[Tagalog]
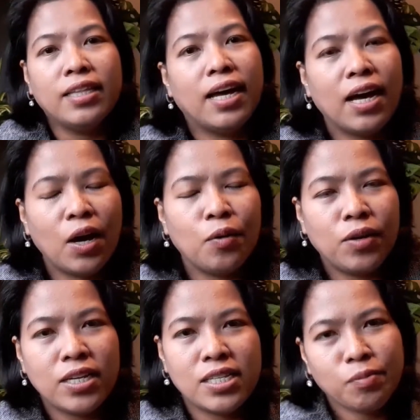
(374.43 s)

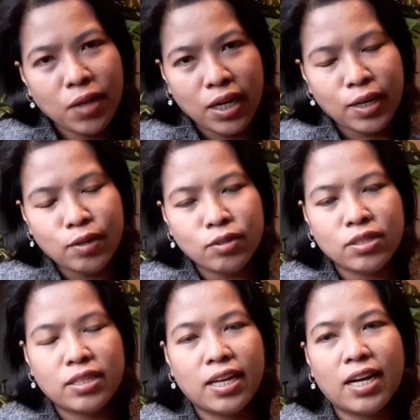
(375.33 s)
Now is
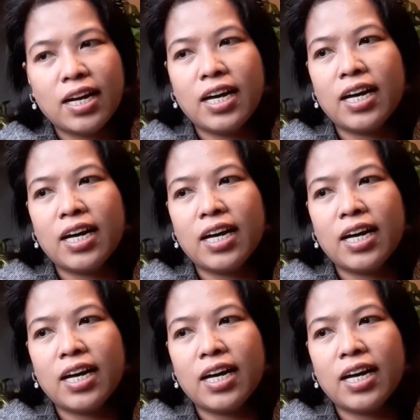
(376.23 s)
about the